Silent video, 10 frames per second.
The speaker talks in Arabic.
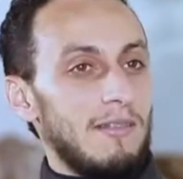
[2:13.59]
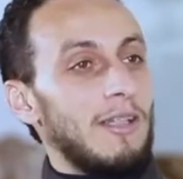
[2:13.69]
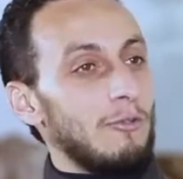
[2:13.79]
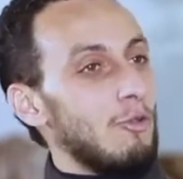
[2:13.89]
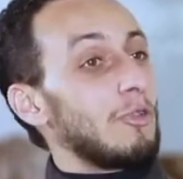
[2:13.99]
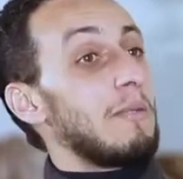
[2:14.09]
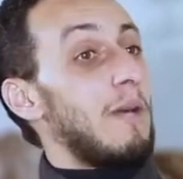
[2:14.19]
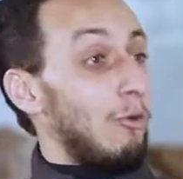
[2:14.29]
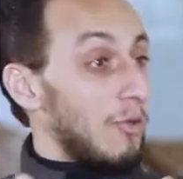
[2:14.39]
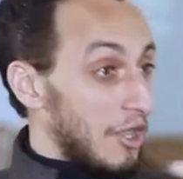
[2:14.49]
غنقولوا ديك
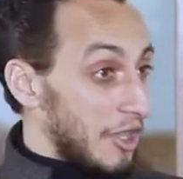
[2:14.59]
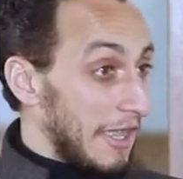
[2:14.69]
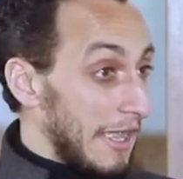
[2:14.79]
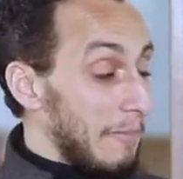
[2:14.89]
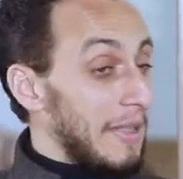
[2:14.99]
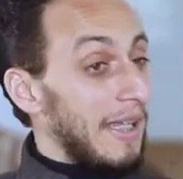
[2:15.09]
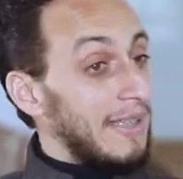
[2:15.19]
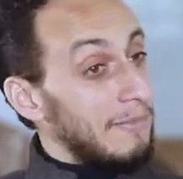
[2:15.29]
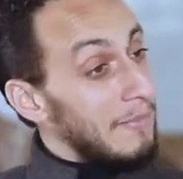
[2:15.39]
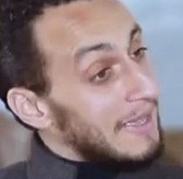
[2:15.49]
المقوله الشهيره من
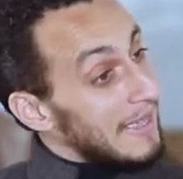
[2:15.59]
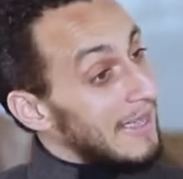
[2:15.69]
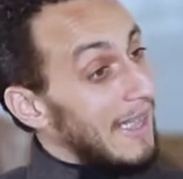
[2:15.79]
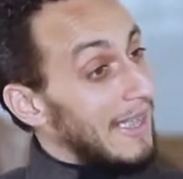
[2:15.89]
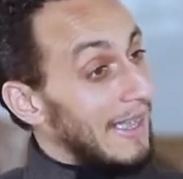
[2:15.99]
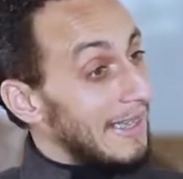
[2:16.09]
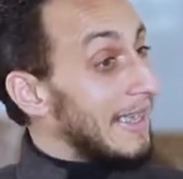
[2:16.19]
عن من زاد عن حده